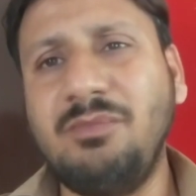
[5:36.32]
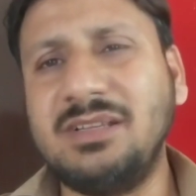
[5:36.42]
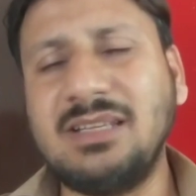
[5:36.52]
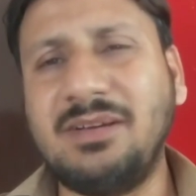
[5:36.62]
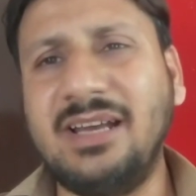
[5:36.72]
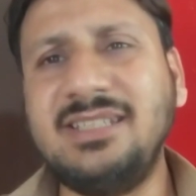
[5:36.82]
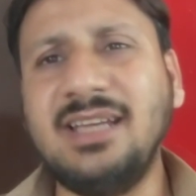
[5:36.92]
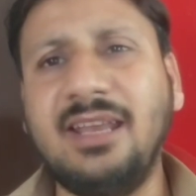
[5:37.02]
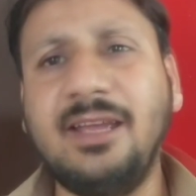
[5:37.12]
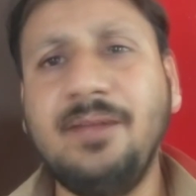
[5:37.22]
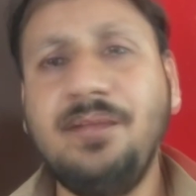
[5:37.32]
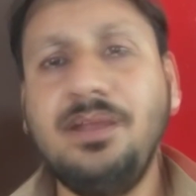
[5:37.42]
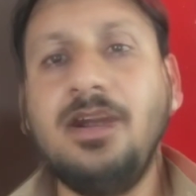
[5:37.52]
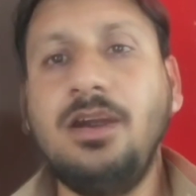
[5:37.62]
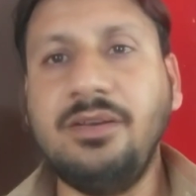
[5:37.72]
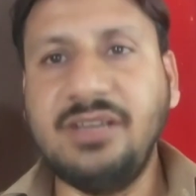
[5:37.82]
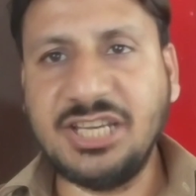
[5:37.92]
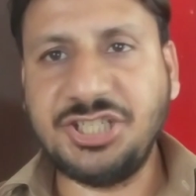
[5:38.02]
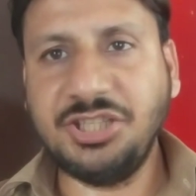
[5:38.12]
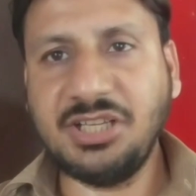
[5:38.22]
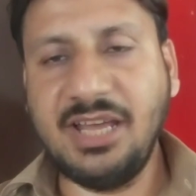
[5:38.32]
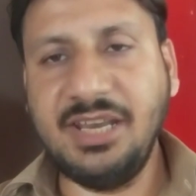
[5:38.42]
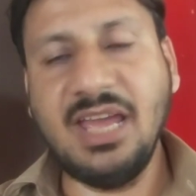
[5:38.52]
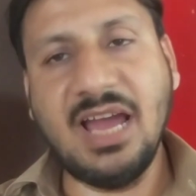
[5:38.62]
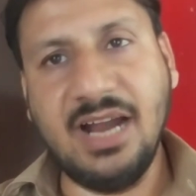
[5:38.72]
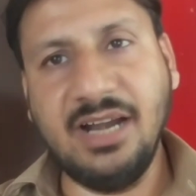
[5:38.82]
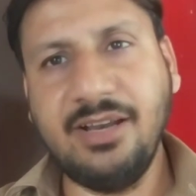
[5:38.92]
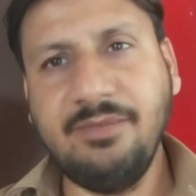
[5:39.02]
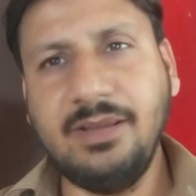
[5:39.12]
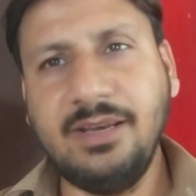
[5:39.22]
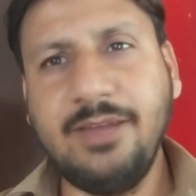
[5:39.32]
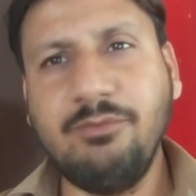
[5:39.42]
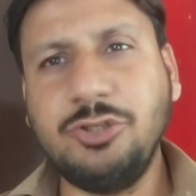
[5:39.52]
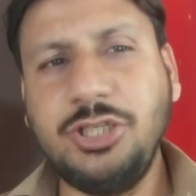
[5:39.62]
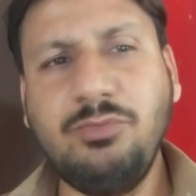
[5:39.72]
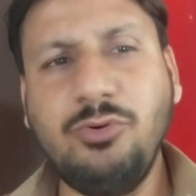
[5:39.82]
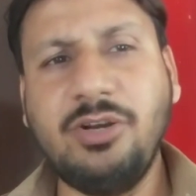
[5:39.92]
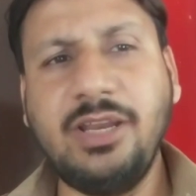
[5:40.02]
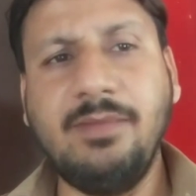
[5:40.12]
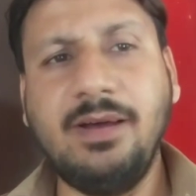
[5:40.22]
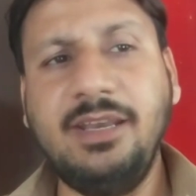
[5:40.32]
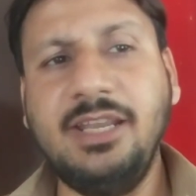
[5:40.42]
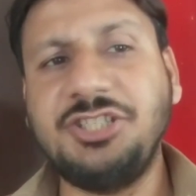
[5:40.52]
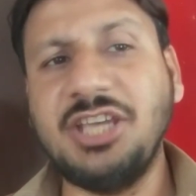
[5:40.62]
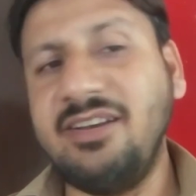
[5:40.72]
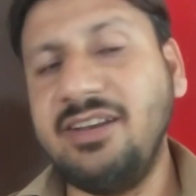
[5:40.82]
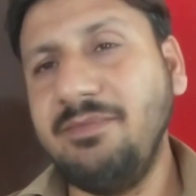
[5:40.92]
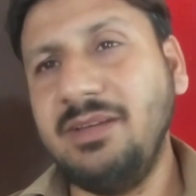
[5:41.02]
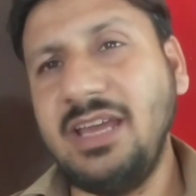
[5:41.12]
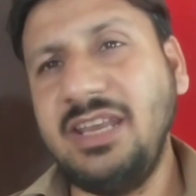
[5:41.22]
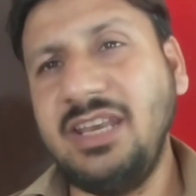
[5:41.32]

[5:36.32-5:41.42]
बस अब घर जाना है और राशिद खान ने आठ रन बनाए मुजीबुर रहमान ने चार रन बनाए